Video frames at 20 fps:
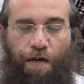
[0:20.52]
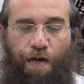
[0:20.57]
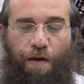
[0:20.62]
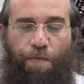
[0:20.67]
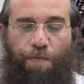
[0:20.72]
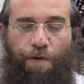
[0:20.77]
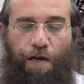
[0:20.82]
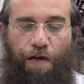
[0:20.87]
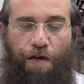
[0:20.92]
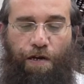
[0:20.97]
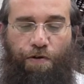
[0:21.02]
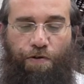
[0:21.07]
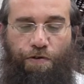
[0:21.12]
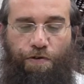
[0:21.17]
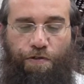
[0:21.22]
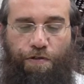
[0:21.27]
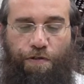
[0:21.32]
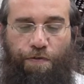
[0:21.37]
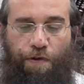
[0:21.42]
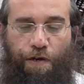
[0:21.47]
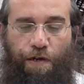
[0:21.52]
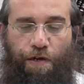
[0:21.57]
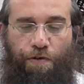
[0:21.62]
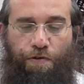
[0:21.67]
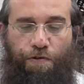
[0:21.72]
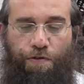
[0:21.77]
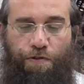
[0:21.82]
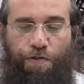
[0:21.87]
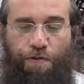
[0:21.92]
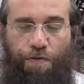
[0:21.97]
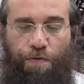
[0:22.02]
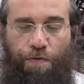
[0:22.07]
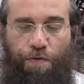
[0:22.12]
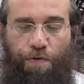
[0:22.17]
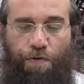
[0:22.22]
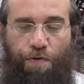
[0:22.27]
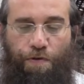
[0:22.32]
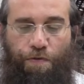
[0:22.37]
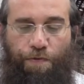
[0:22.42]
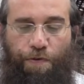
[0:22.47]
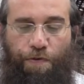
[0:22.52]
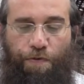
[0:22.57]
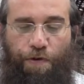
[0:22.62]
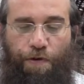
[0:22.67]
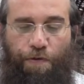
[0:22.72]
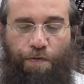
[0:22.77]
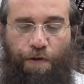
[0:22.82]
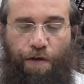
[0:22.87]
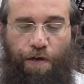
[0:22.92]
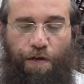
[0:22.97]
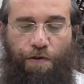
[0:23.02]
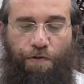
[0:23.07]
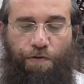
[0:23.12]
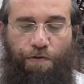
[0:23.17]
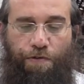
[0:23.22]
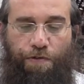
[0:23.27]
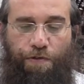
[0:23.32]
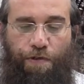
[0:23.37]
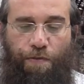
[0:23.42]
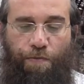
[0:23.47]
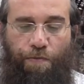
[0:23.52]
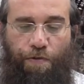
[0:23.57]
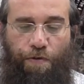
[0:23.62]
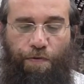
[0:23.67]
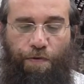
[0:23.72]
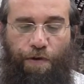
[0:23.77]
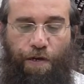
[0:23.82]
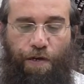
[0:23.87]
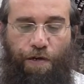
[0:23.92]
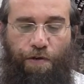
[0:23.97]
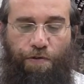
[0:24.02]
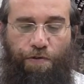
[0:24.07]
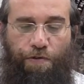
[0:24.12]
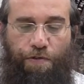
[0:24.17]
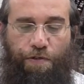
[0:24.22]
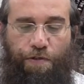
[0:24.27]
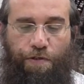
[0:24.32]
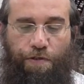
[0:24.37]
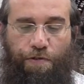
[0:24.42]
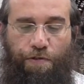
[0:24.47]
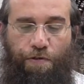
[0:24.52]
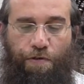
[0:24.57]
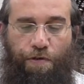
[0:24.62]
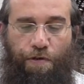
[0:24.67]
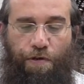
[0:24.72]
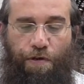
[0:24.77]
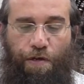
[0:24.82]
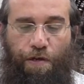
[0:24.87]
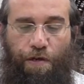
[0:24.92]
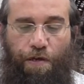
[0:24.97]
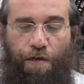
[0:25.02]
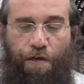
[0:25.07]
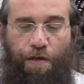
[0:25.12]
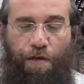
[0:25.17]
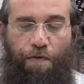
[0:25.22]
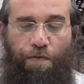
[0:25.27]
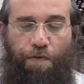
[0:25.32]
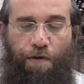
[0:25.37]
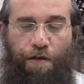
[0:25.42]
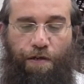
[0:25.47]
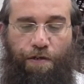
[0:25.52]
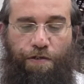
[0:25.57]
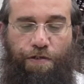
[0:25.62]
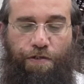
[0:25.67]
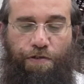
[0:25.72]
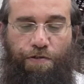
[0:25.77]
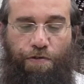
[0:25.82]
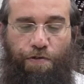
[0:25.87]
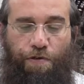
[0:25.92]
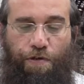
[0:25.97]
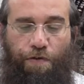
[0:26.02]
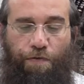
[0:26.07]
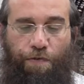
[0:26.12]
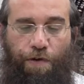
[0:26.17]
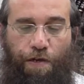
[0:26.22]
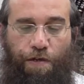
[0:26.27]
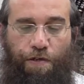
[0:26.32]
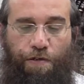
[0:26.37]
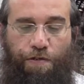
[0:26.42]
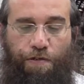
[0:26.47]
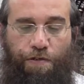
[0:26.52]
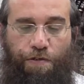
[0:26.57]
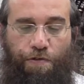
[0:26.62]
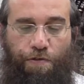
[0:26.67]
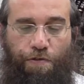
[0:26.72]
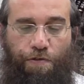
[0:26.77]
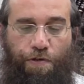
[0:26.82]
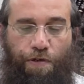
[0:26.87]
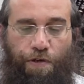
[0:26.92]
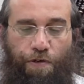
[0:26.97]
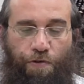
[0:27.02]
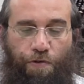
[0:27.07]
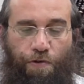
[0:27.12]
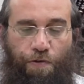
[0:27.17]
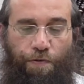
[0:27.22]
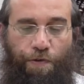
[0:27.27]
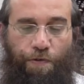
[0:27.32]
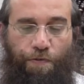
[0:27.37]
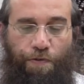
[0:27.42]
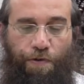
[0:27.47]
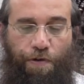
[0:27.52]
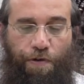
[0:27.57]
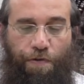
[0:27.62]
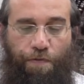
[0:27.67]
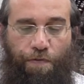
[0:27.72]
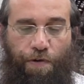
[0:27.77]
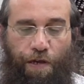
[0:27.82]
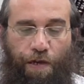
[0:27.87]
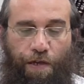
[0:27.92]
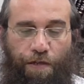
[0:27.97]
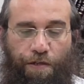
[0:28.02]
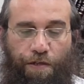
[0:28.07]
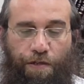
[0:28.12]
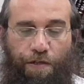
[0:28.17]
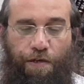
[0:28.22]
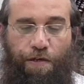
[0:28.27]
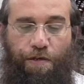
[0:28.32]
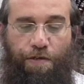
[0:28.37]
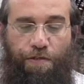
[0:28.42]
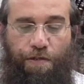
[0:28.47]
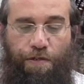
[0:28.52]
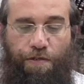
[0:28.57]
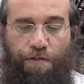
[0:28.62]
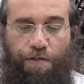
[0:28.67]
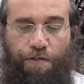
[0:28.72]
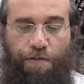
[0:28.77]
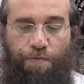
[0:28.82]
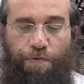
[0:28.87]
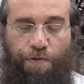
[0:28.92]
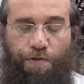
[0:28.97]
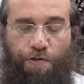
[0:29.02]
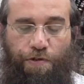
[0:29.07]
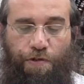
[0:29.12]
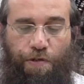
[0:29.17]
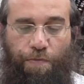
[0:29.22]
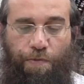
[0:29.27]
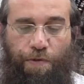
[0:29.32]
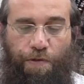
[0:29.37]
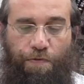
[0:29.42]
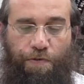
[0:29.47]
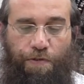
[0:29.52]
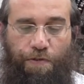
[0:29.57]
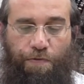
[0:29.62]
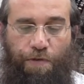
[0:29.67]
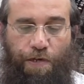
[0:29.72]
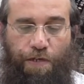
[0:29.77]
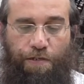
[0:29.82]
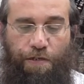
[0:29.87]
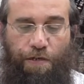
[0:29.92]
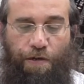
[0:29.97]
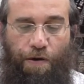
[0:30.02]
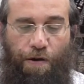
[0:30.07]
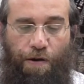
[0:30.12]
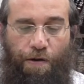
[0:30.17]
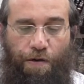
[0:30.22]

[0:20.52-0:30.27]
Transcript: Абаля хуйса валя хуйсую овив валя хуйсы мой валя хуйсы штой валя шесохи валя шесохи овив валя нида. Значит, это запрещенные половые связи.